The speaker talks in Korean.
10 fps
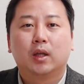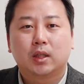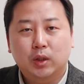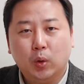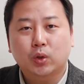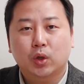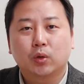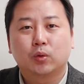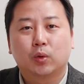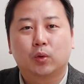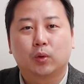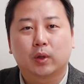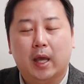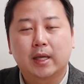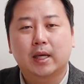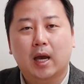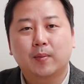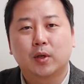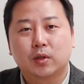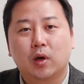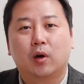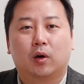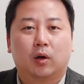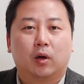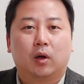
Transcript: 지속적으로 게재하면서